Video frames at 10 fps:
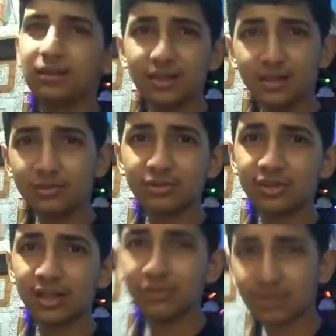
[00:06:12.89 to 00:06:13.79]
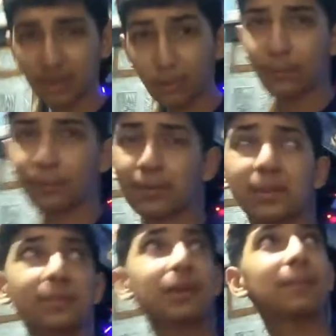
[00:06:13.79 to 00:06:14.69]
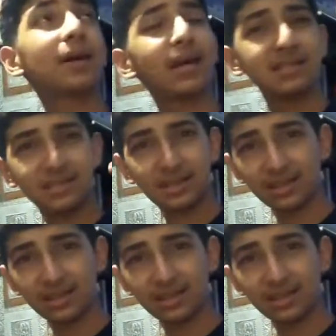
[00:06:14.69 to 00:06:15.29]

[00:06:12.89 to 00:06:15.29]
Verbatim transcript: अंदर घुस जाए उसका कोई प्रॉब्लम नहीं है पर गाइज